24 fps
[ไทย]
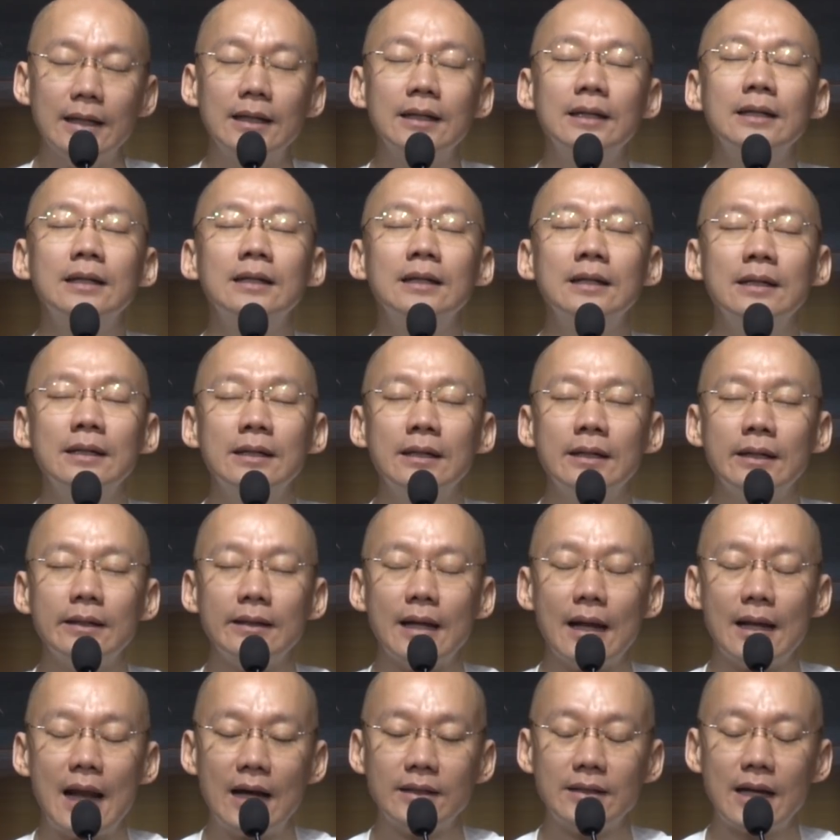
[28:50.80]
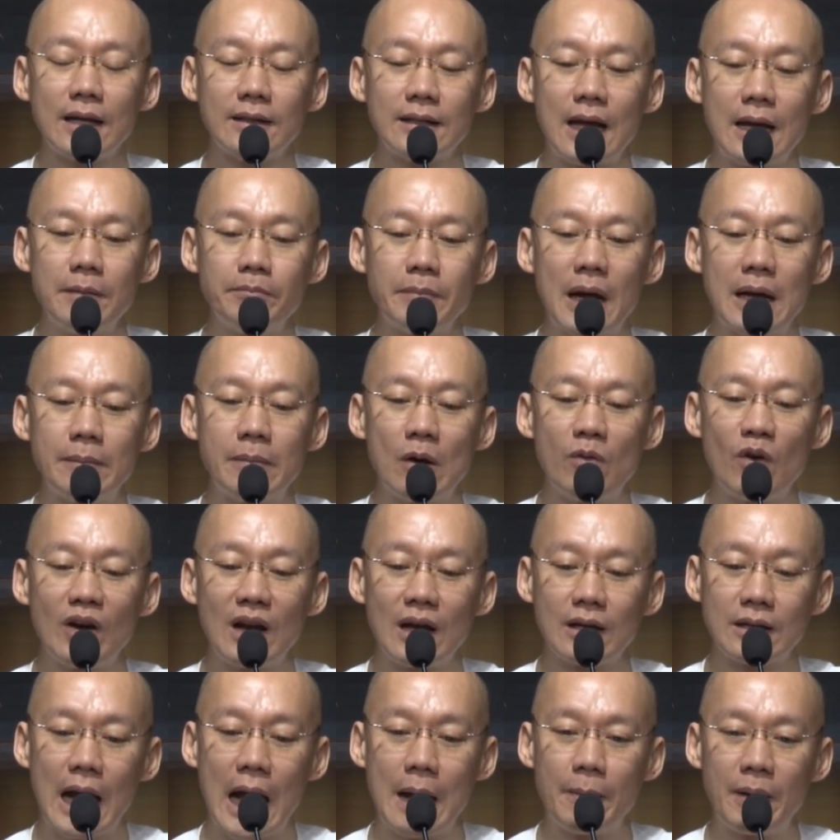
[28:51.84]
นะ แต่หลังจากนั้นไปพระว
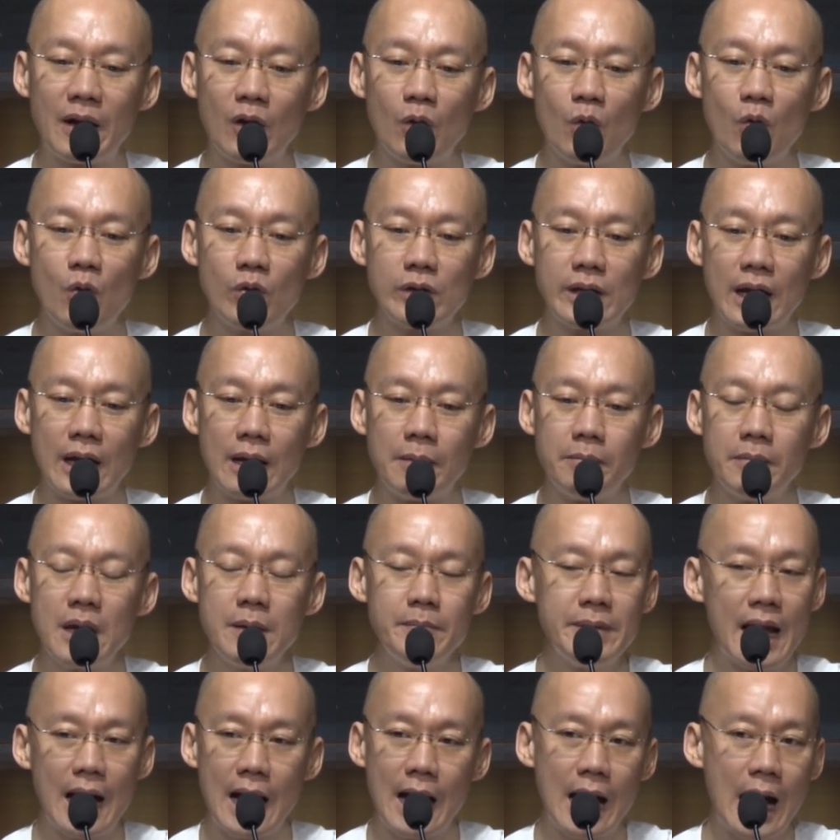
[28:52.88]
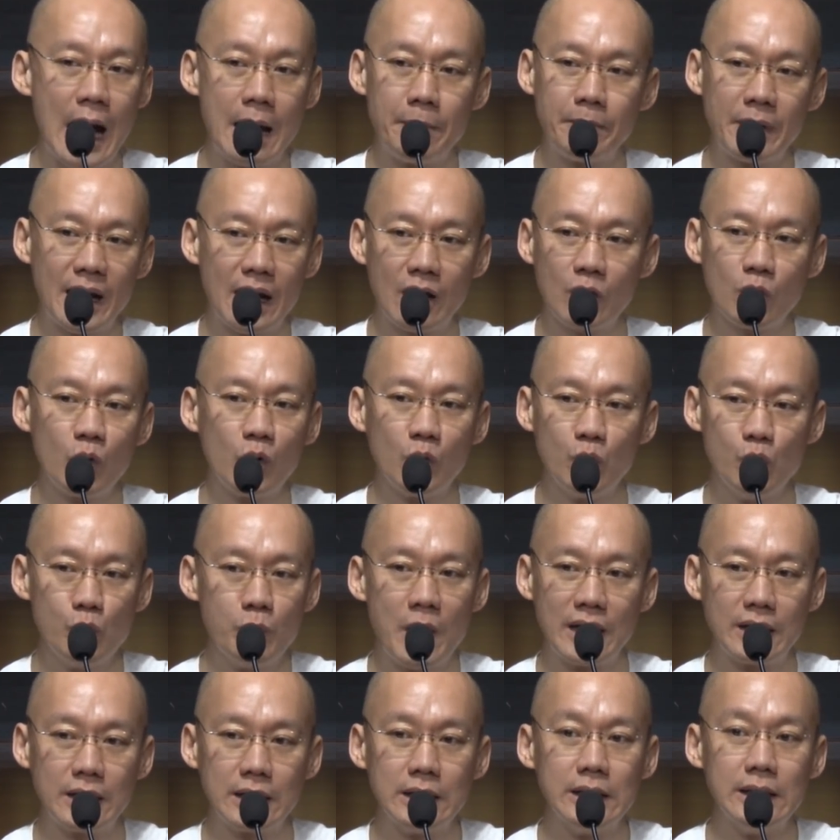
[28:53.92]
รากายพระองค์เนี่ยไม่มีอาหารปรากฏอุ
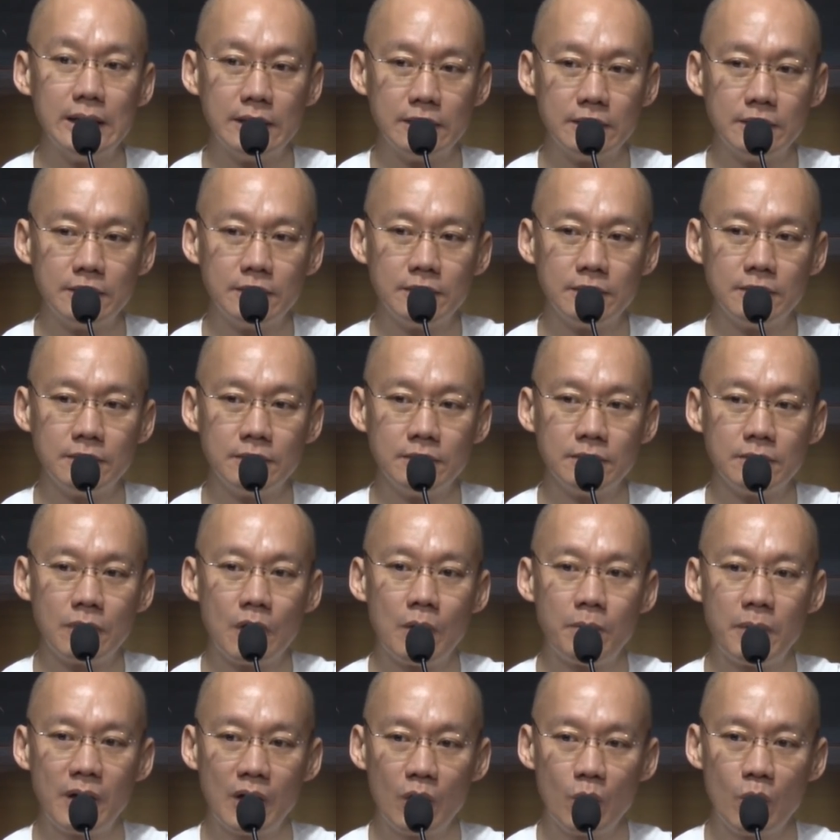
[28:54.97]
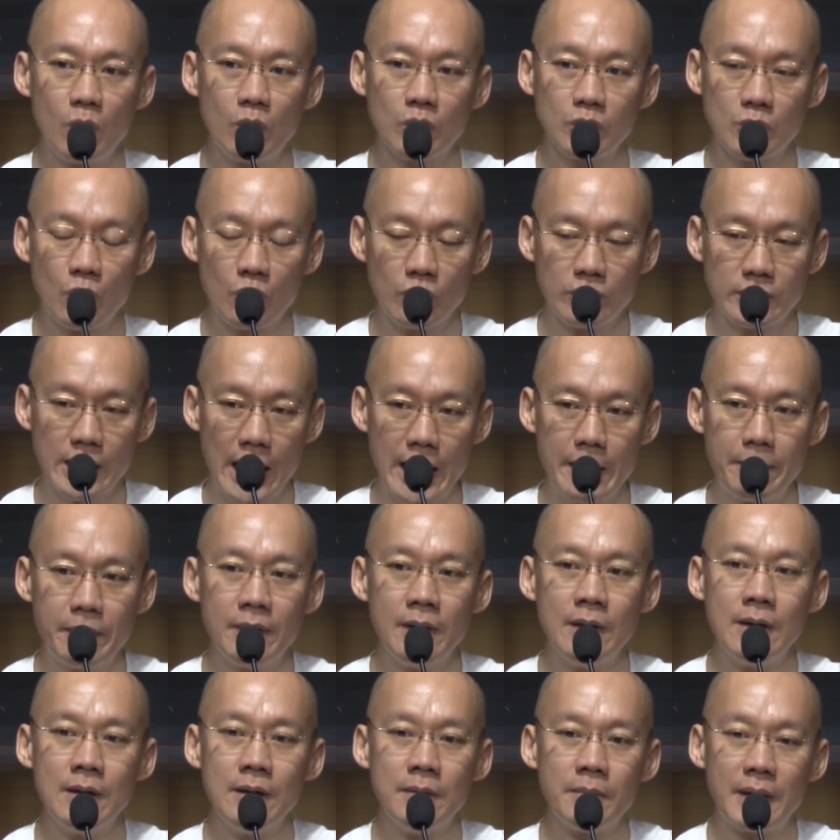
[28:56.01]
บัติเกิด เพราะพระองค์ทรงใช้
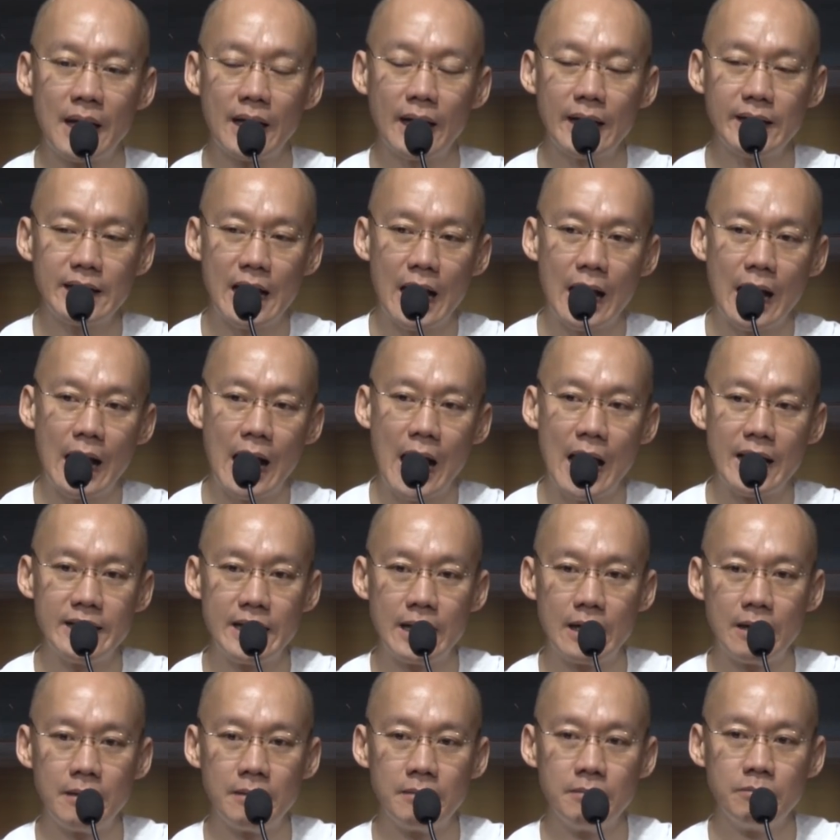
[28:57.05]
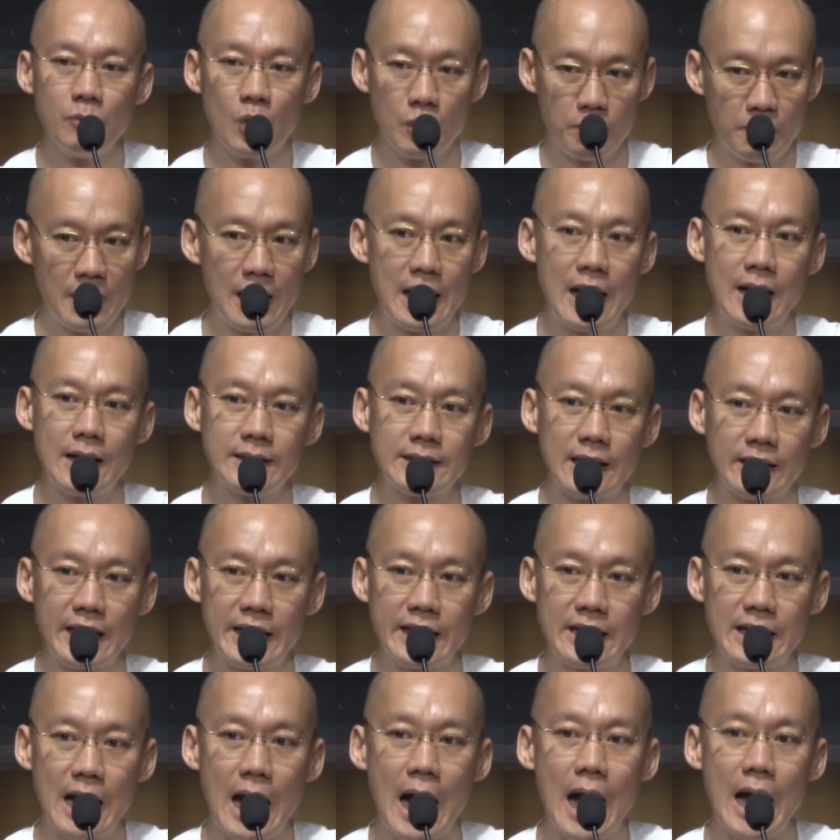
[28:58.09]
พระกยาหารเนี่ยหมดไปแล้วจาก
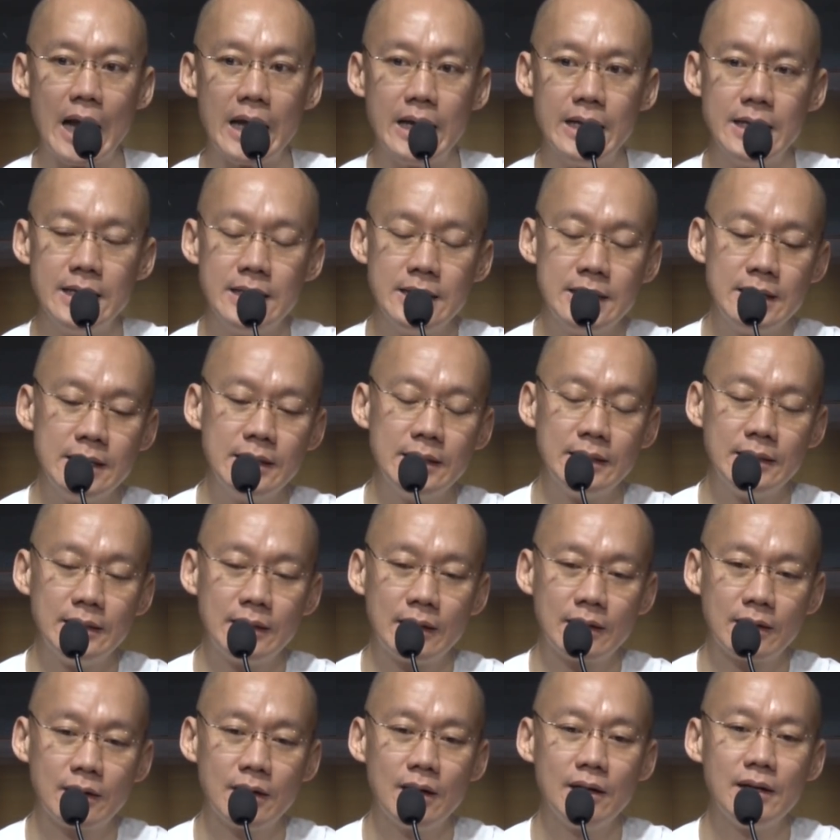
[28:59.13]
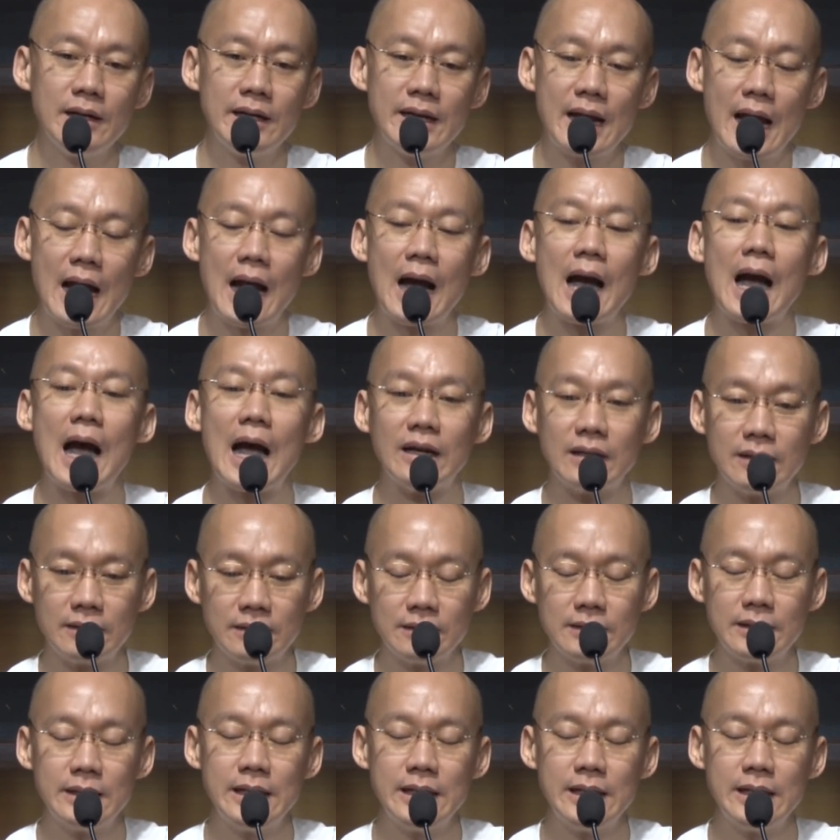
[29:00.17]
ในกาย ก็เลยได้อาหาร